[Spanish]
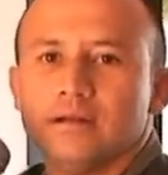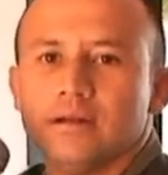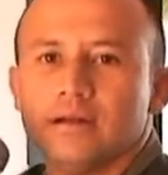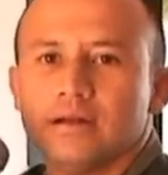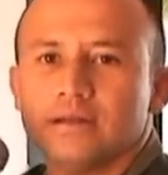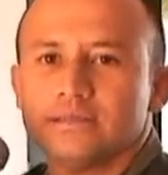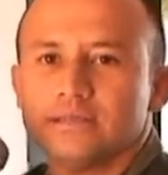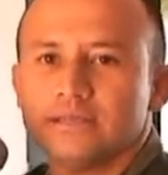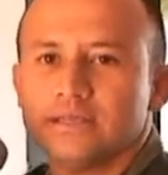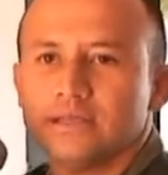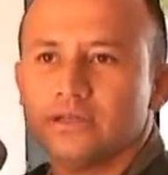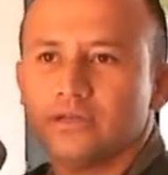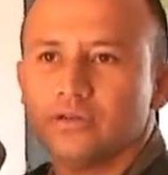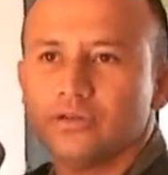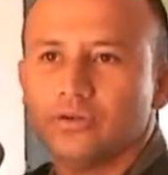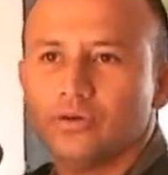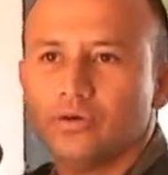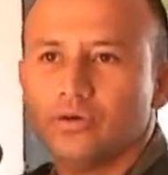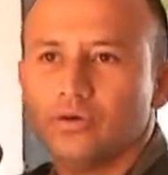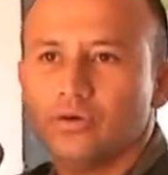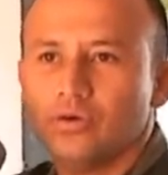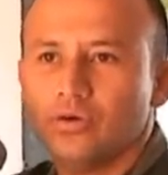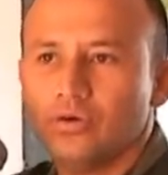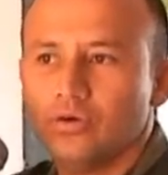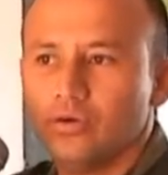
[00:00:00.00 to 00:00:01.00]

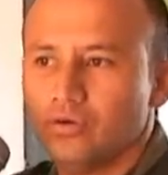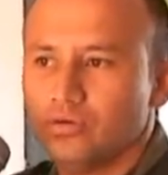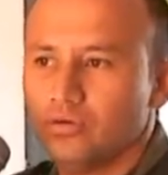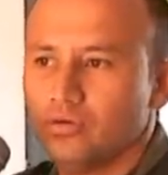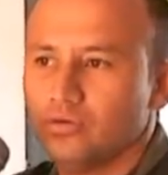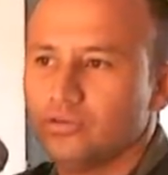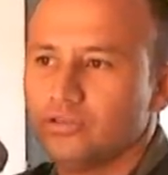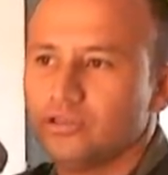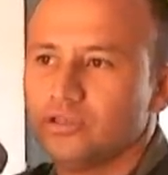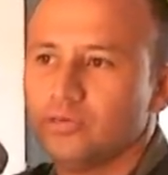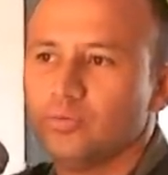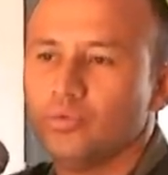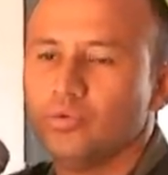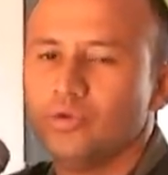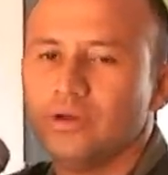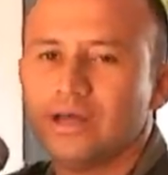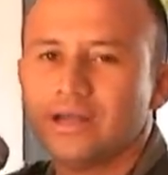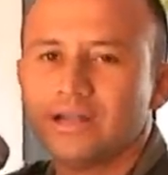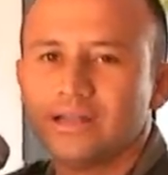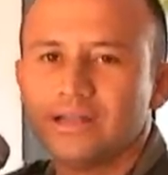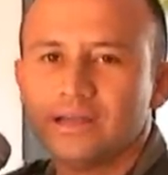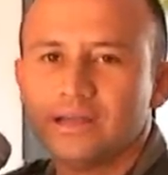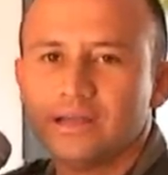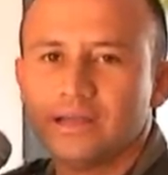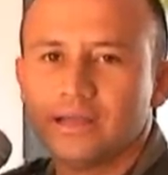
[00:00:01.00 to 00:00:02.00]
haciendo
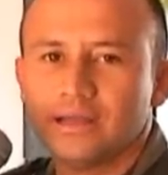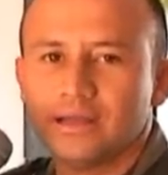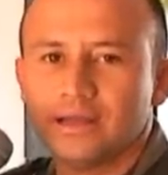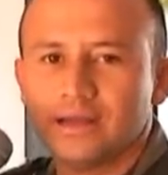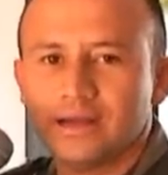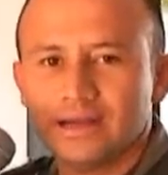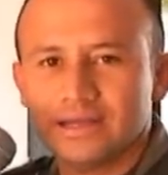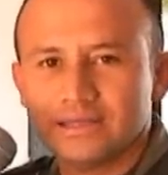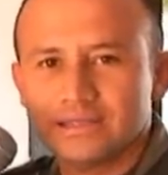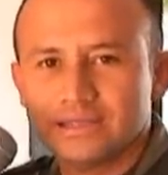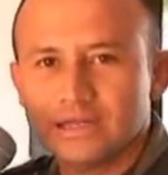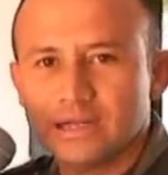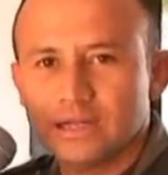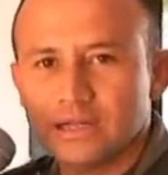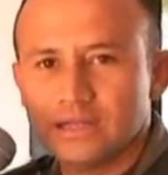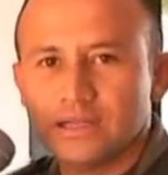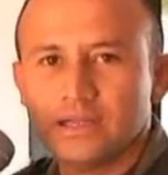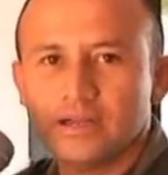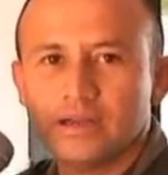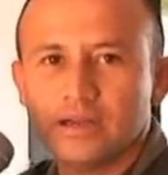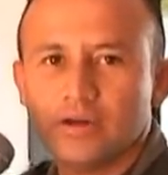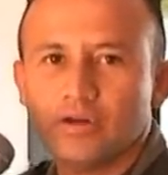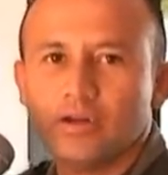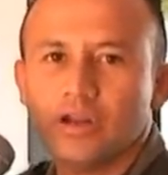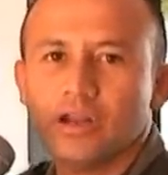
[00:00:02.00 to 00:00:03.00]
simular de que ingresan el
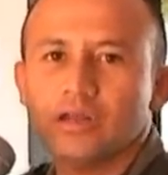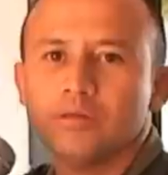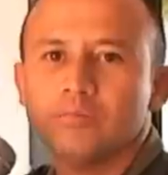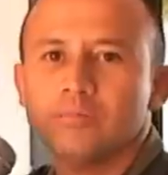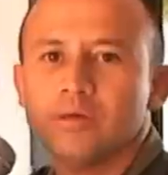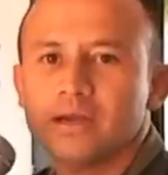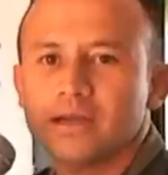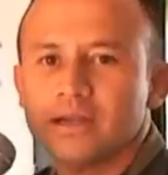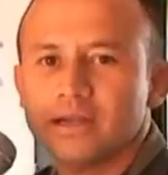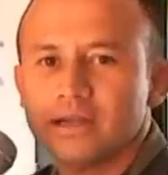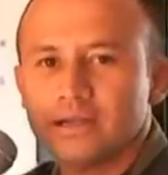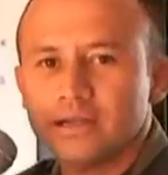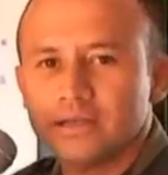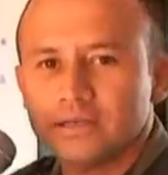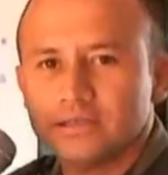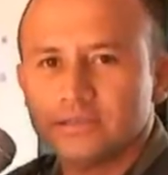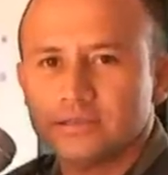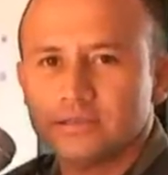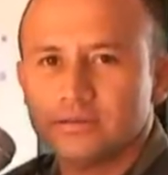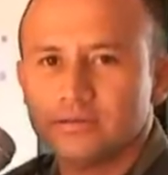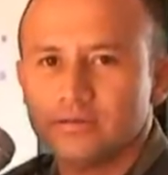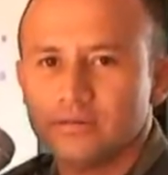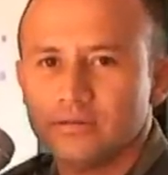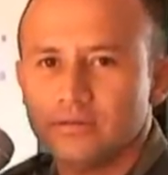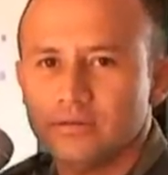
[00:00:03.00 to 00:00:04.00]
dinero a las
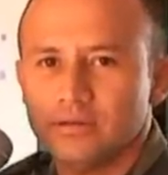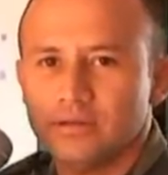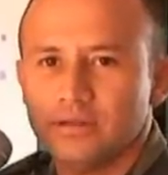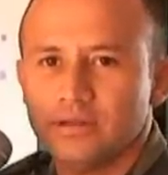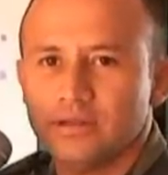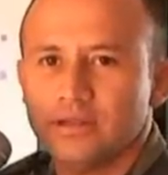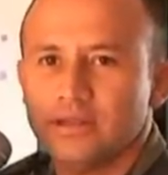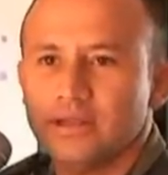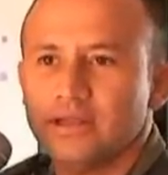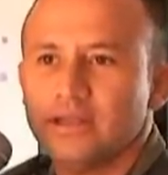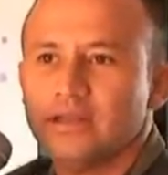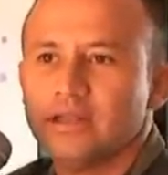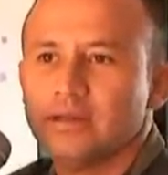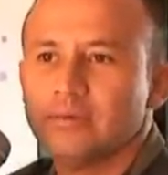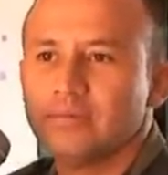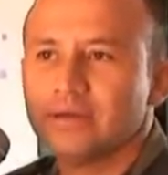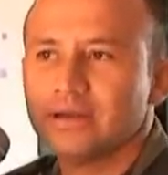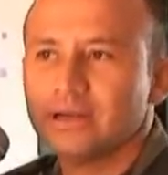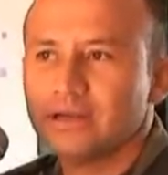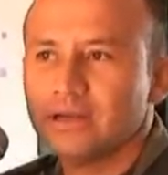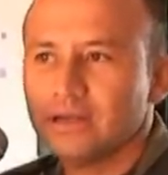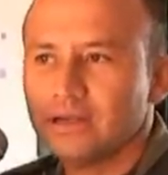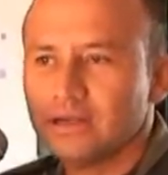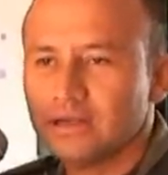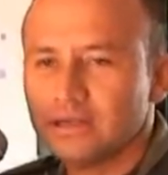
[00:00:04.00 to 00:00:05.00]
máquinas y la
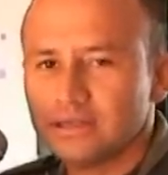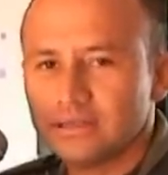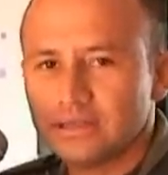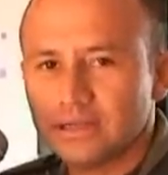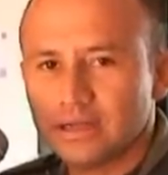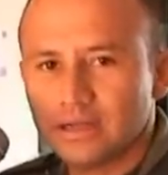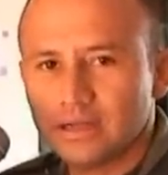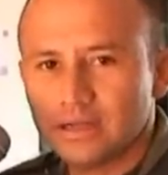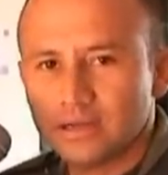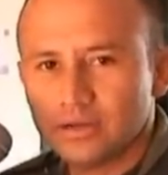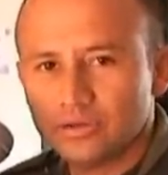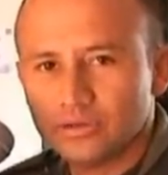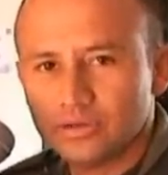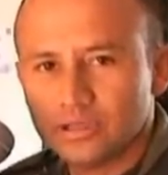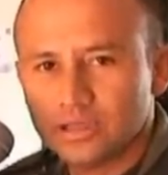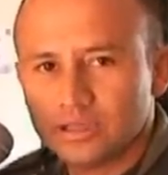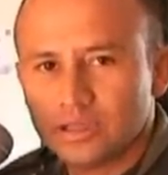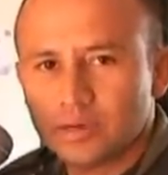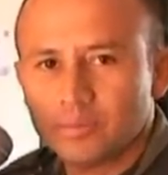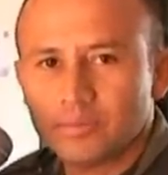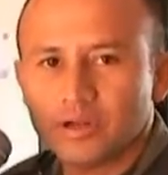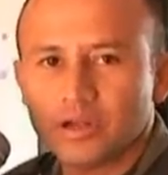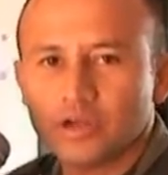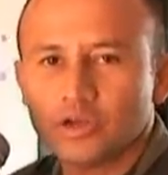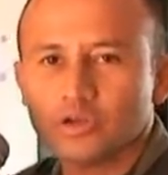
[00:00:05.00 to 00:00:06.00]
máquina les da los
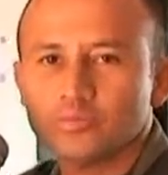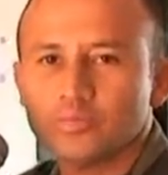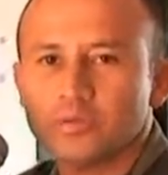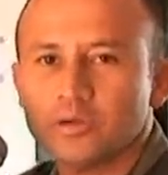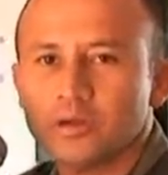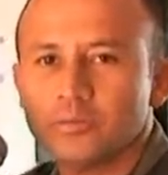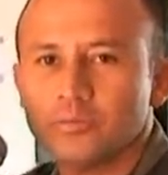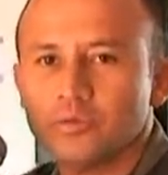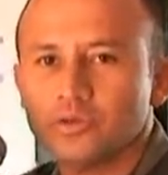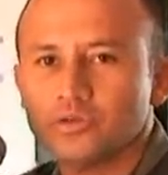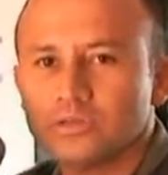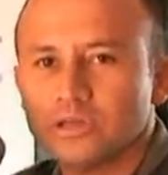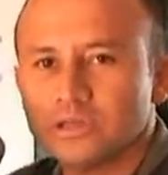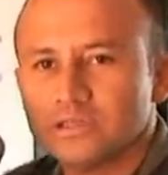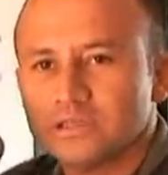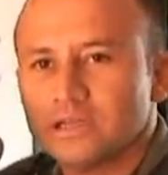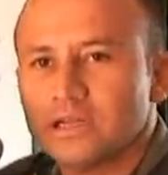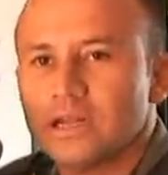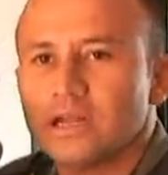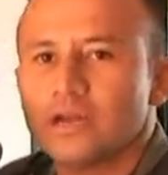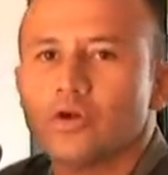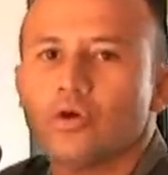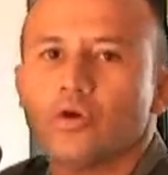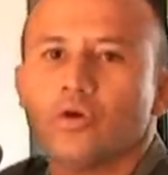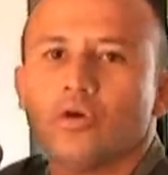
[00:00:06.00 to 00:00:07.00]
determinados premios,
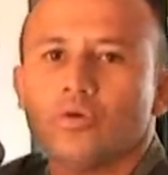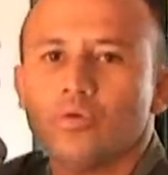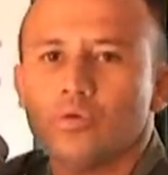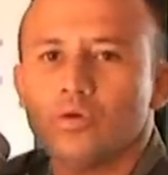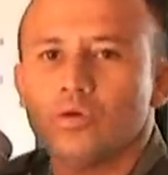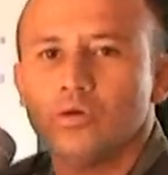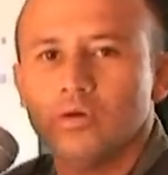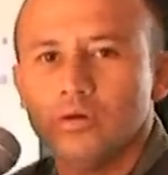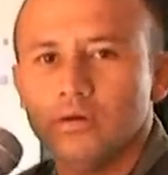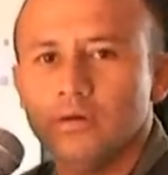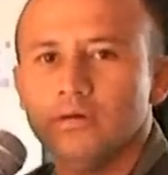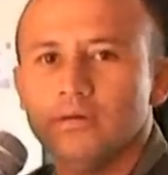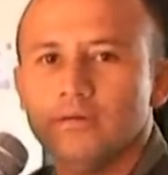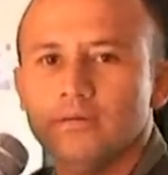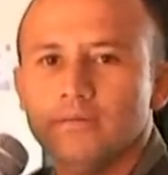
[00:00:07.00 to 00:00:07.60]
hacen el cobro